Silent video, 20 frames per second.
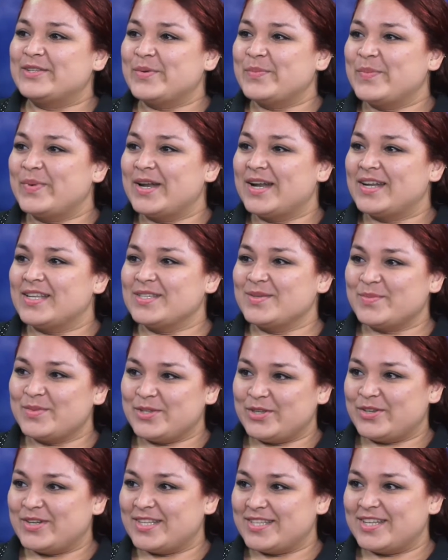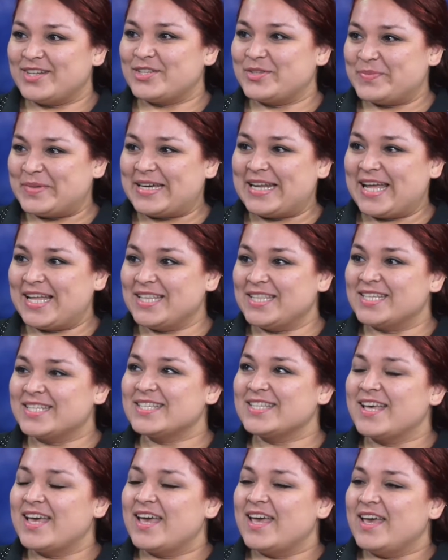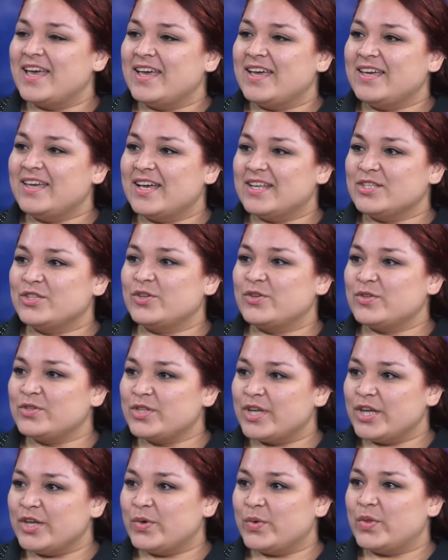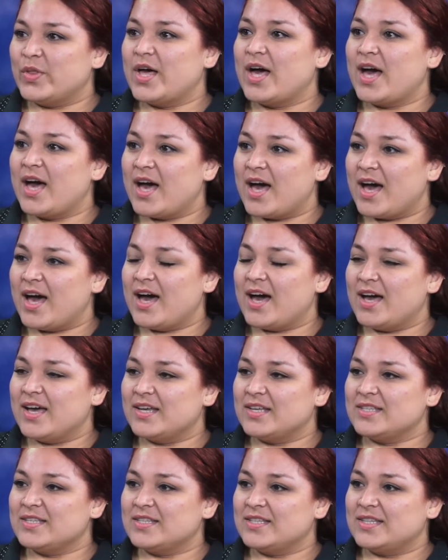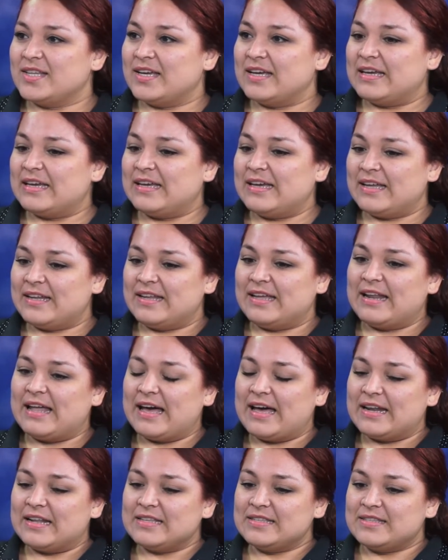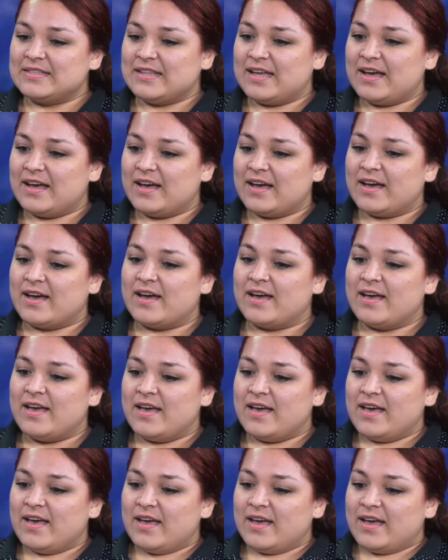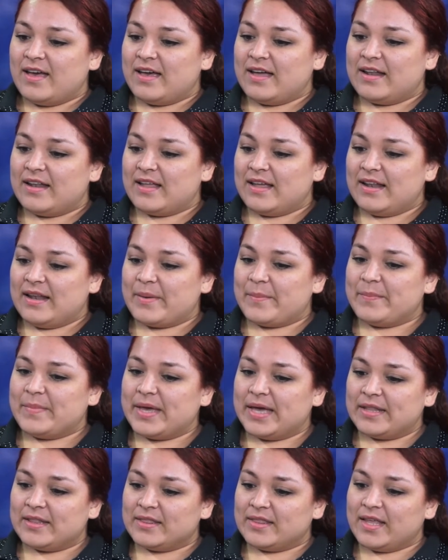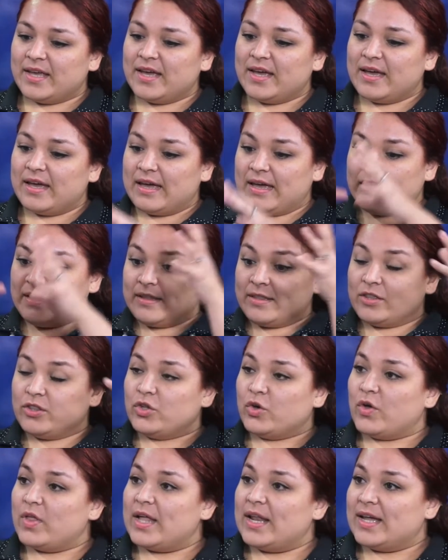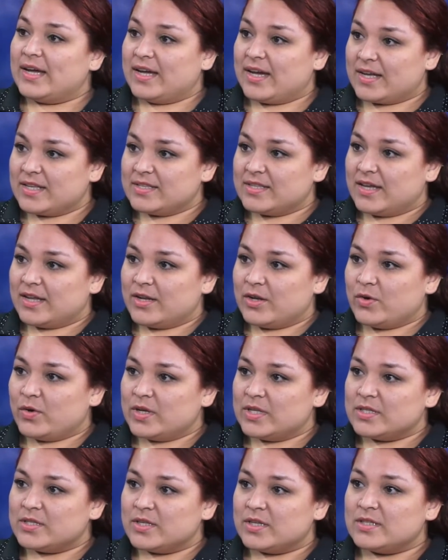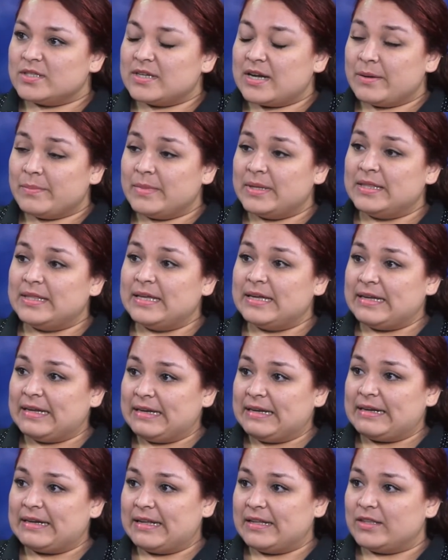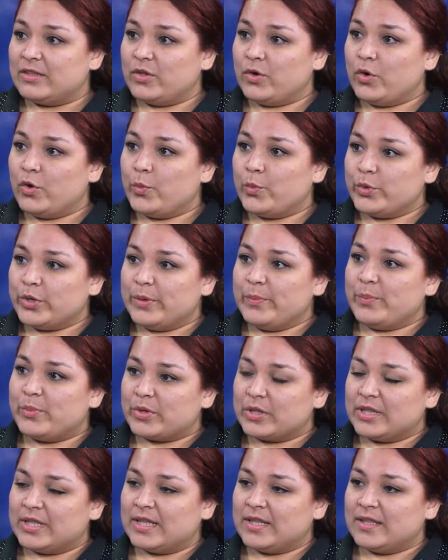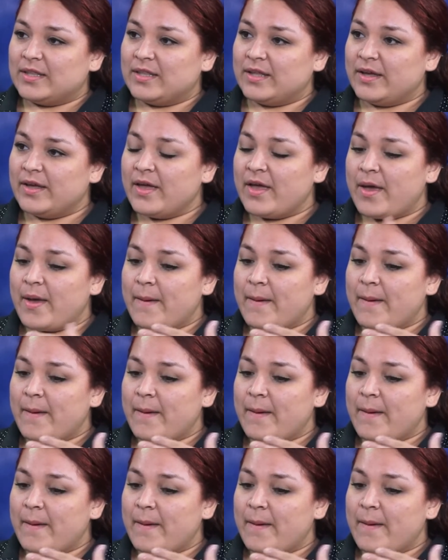¿no? Para las emociones de los migrantes. Y esto nos ayuda a este, generar esta el, ambiente en toda la casa, ¿no? Es, es realmente el reto muy importante